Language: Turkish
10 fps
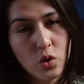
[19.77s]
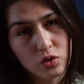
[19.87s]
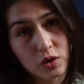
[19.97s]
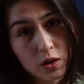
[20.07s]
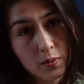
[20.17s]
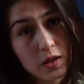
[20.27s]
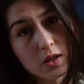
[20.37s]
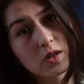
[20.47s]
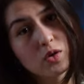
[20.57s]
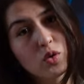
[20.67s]
ortalama
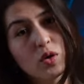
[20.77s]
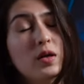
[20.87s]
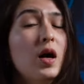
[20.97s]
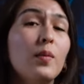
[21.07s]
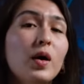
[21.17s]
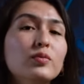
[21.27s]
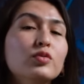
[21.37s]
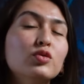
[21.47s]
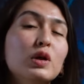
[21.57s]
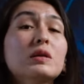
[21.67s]
kazanıyorlar ama
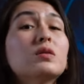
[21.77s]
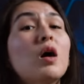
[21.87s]
bundan